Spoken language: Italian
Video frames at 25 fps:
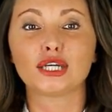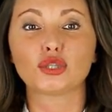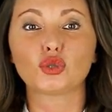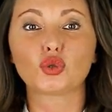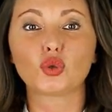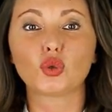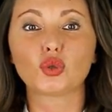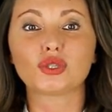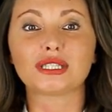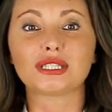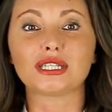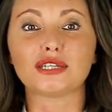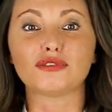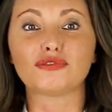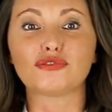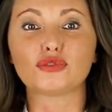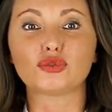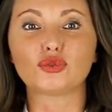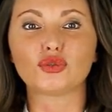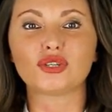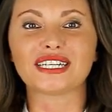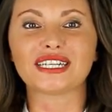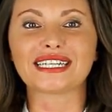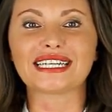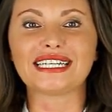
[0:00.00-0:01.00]
tutti i
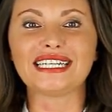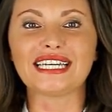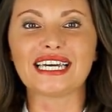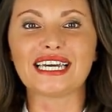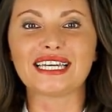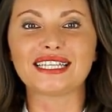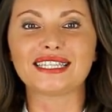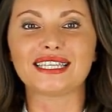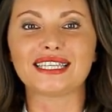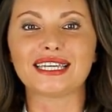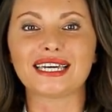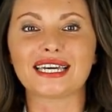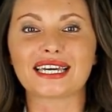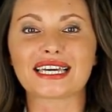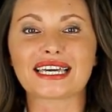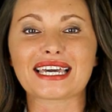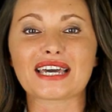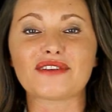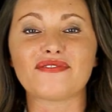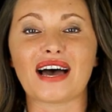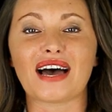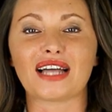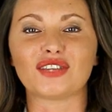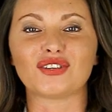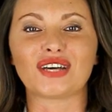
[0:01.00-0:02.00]
futuri clienti
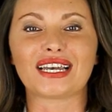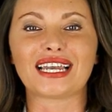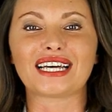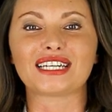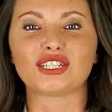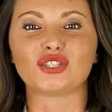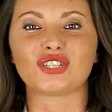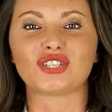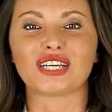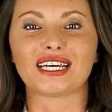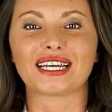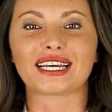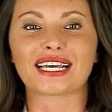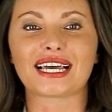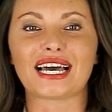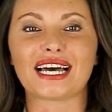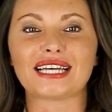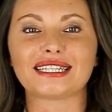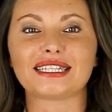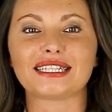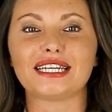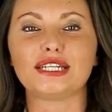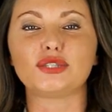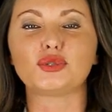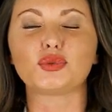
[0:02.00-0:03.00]
che vanno alla ricerca
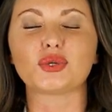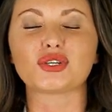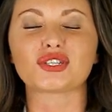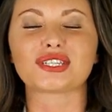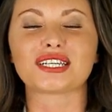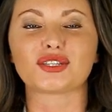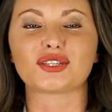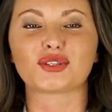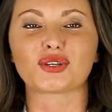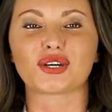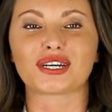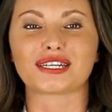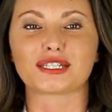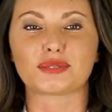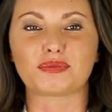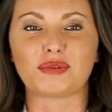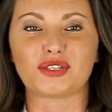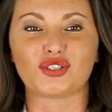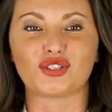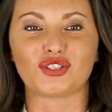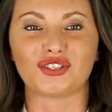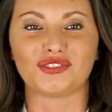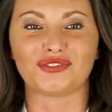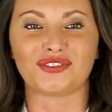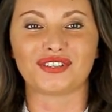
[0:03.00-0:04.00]
del tuo settore
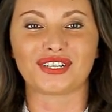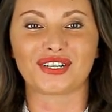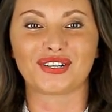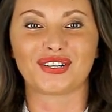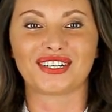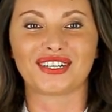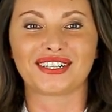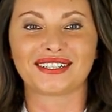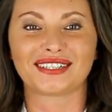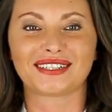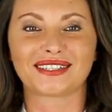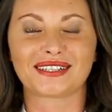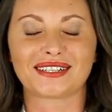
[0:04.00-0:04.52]
specifico.